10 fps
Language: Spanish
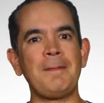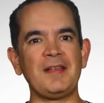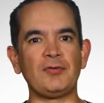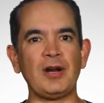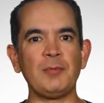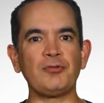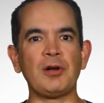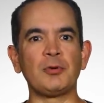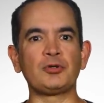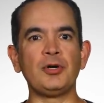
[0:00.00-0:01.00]
presionamos
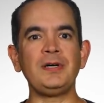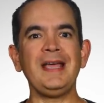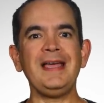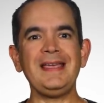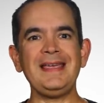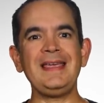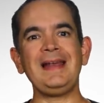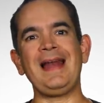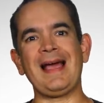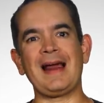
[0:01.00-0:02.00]
el botón
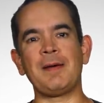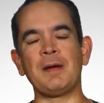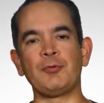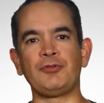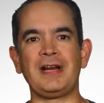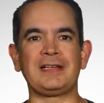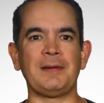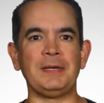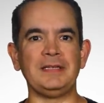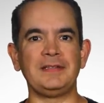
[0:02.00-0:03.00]
y la grabamos
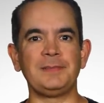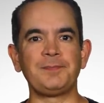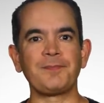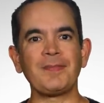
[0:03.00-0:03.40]
directamente.